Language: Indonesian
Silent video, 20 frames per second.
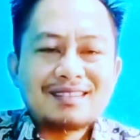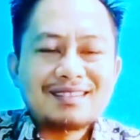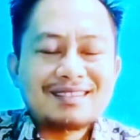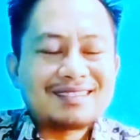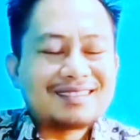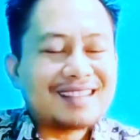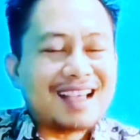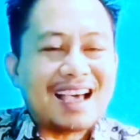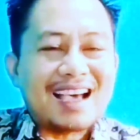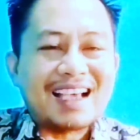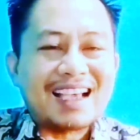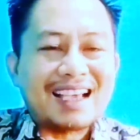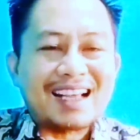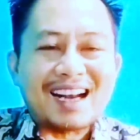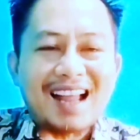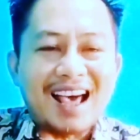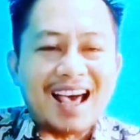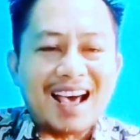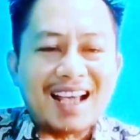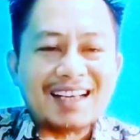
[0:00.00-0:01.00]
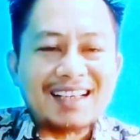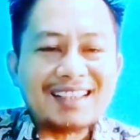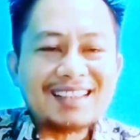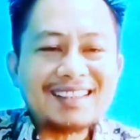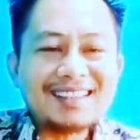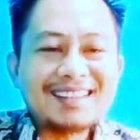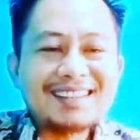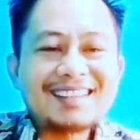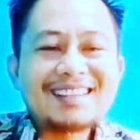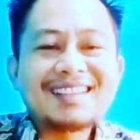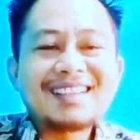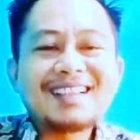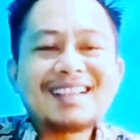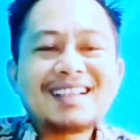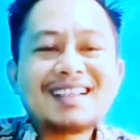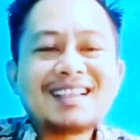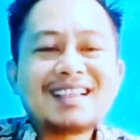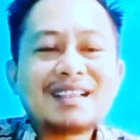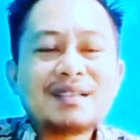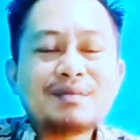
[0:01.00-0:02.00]
tak heran
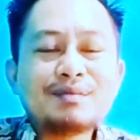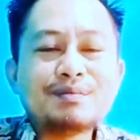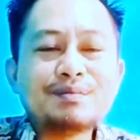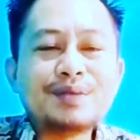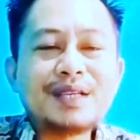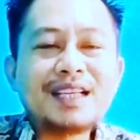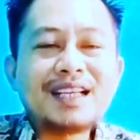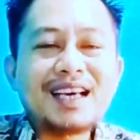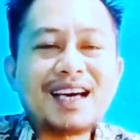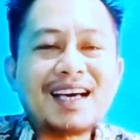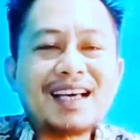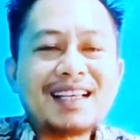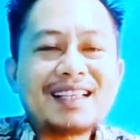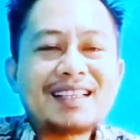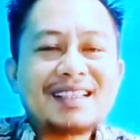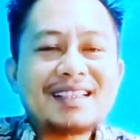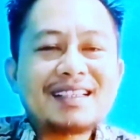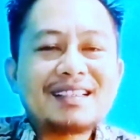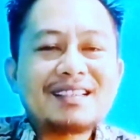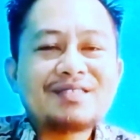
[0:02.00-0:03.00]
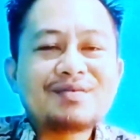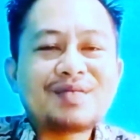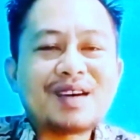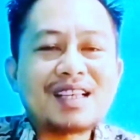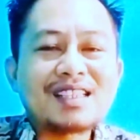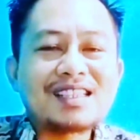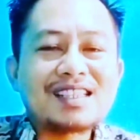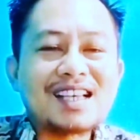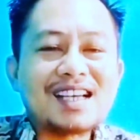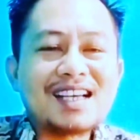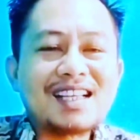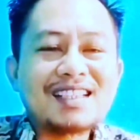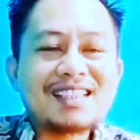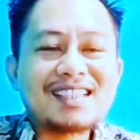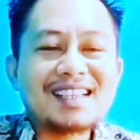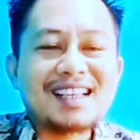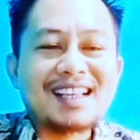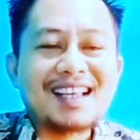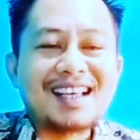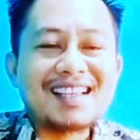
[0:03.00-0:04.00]
bila pasangan
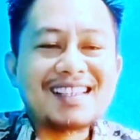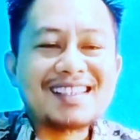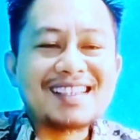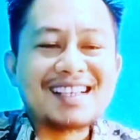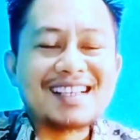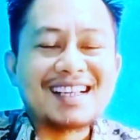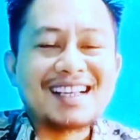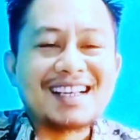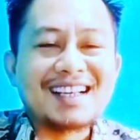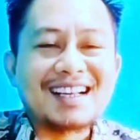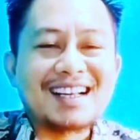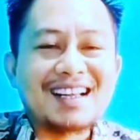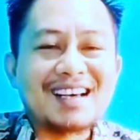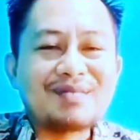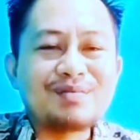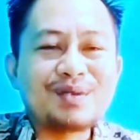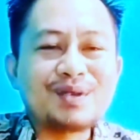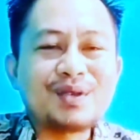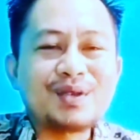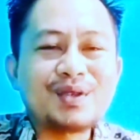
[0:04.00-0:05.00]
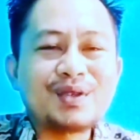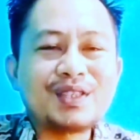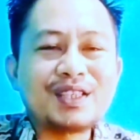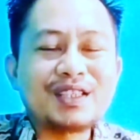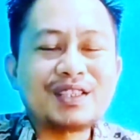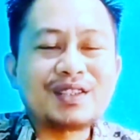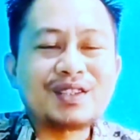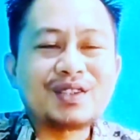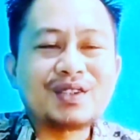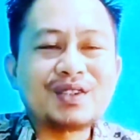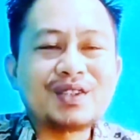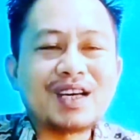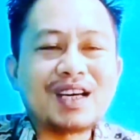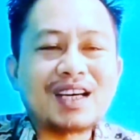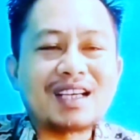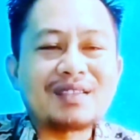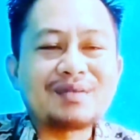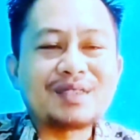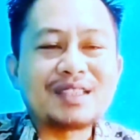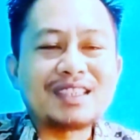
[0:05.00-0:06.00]
Selasa dan Rabu itu
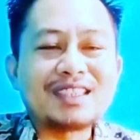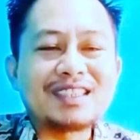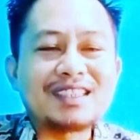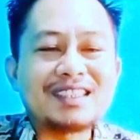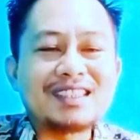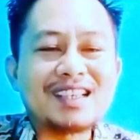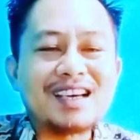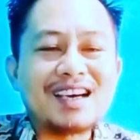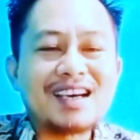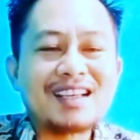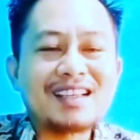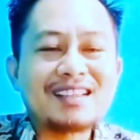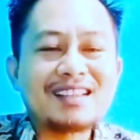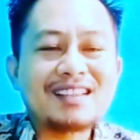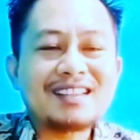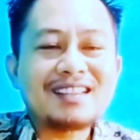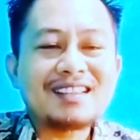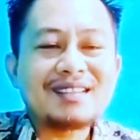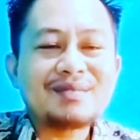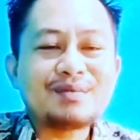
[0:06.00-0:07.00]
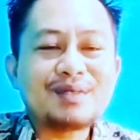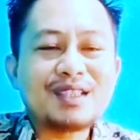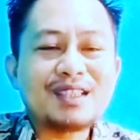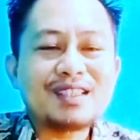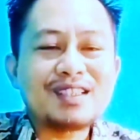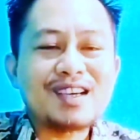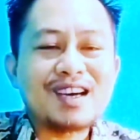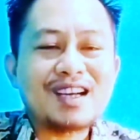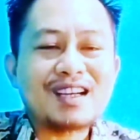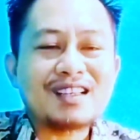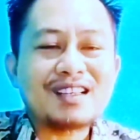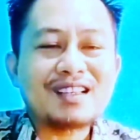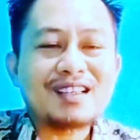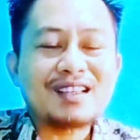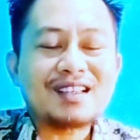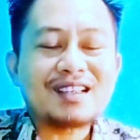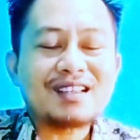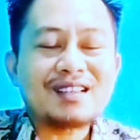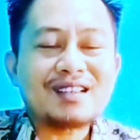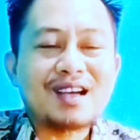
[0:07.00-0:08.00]
akan menjadi
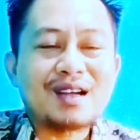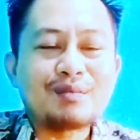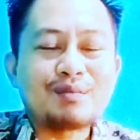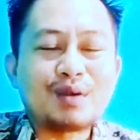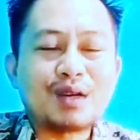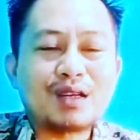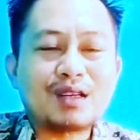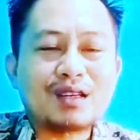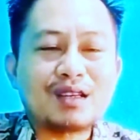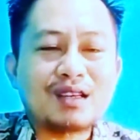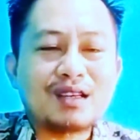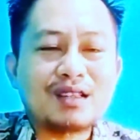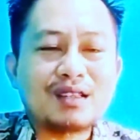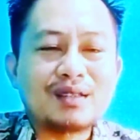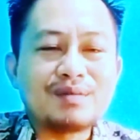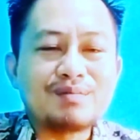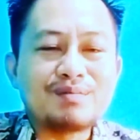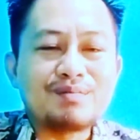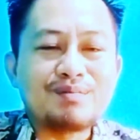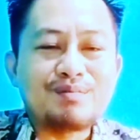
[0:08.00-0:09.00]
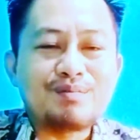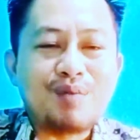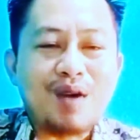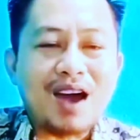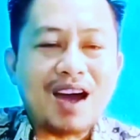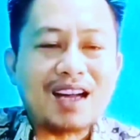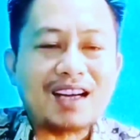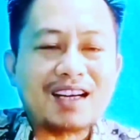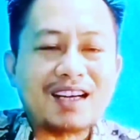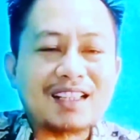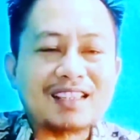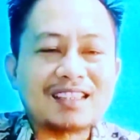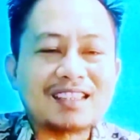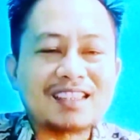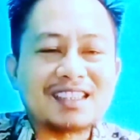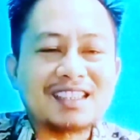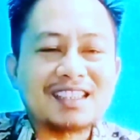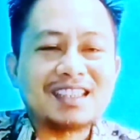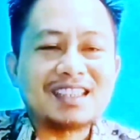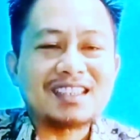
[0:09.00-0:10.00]
miliarder dan berkelimpahan
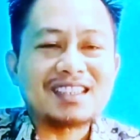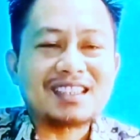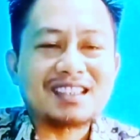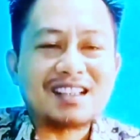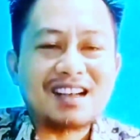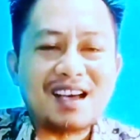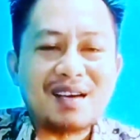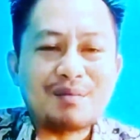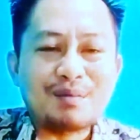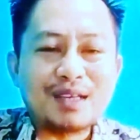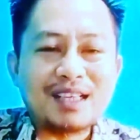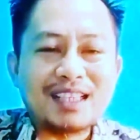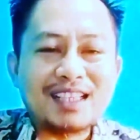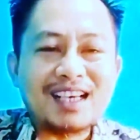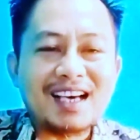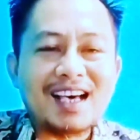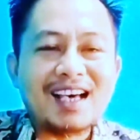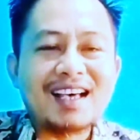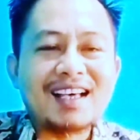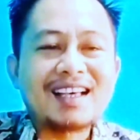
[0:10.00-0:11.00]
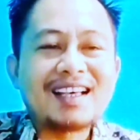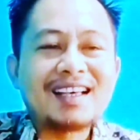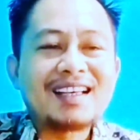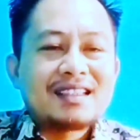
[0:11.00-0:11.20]
rezeki setelah menikah.